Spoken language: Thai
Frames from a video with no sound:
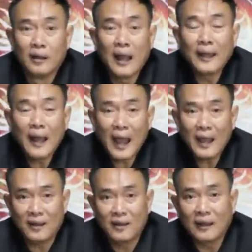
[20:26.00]
รายได้
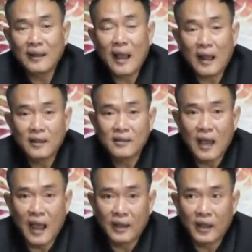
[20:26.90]
หลังจากหักที่
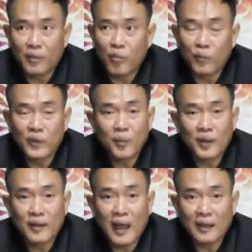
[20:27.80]
จ่ายเนี่ยผมจะไป
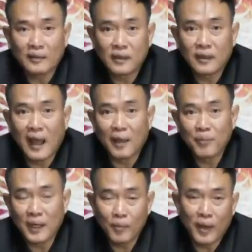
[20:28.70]
สร้างสถาน
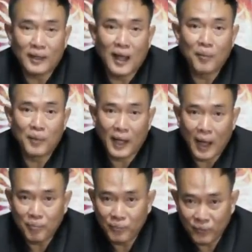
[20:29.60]
ปฏิบัติธรรมนะค
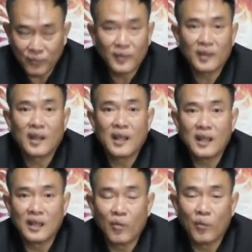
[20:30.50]
รับที่
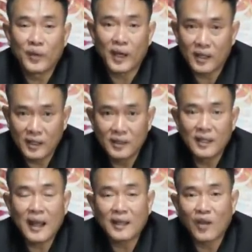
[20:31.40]
เดี๋ยวผมจะขึ้น
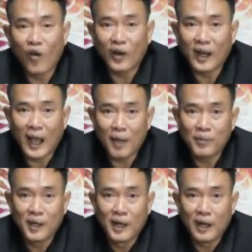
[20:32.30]
ที่หน้าจอนะครับ
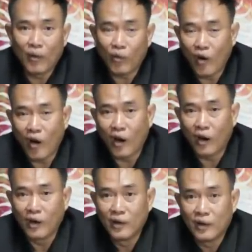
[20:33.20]
แล้วก็
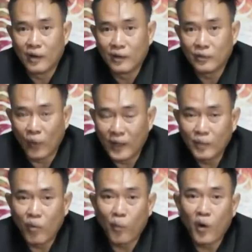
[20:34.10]
ส่วนหนึ่
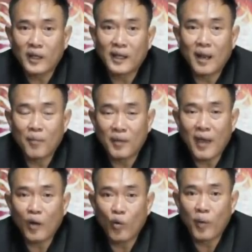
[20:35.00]
งผมก็จะนำไปส
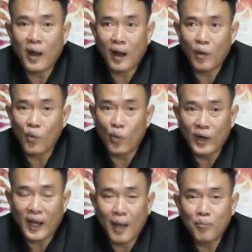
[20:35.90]
ร้างองค์พระราหู
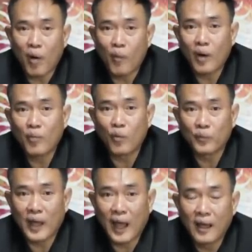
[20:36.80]
นะครับ เพราะว่าผม
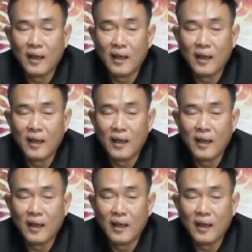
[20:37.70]
จะ